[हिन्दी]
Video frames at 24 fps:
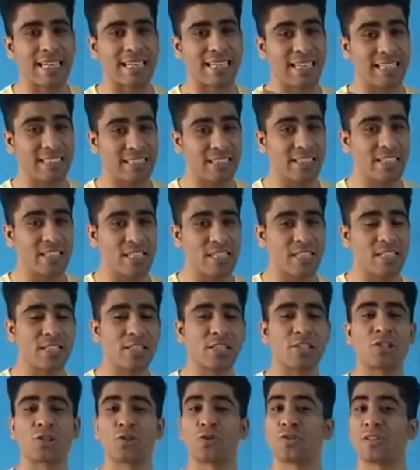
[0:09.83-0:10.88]

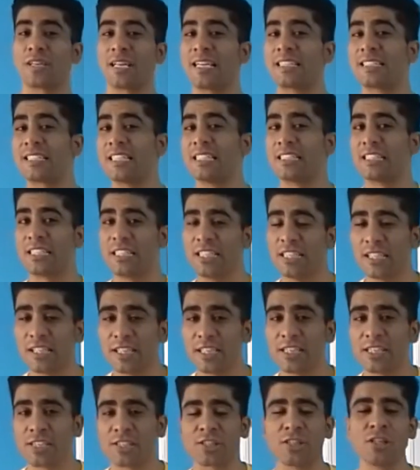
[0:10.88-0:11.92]
करेक्टरिस्टिक्स और ऐसे
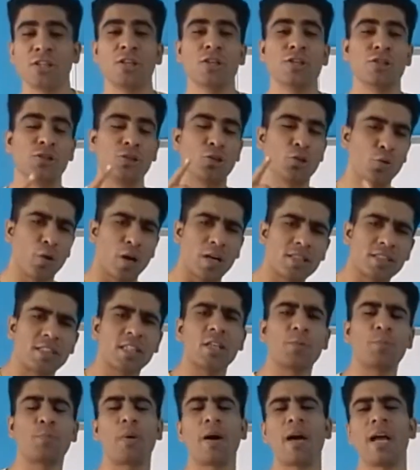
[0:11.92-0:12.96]
सीक्रेट्स जो
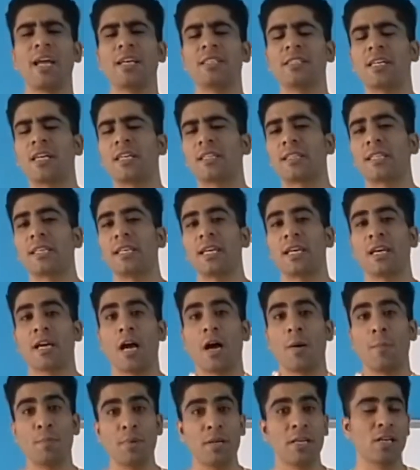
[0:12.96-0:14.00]
अक्सर पाए जाते हैं
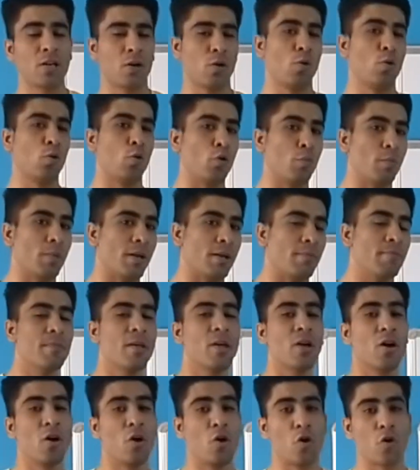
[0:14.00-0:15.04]
अमीर लोगों में
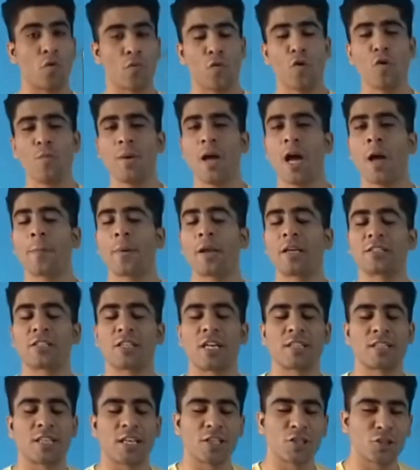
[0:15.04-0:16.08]
और वो मैं आपके
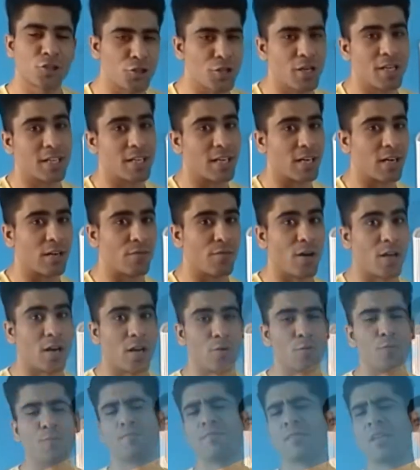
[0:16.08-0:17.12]
साथ आज शेयर करने
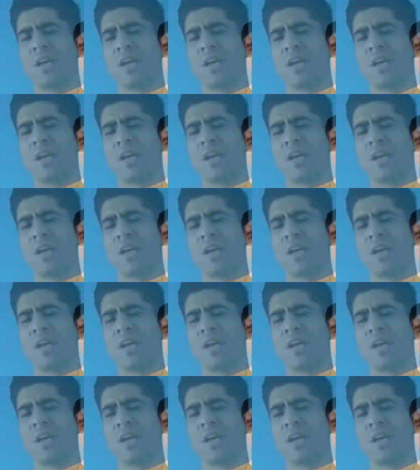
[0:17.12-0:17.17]
वाला हूँ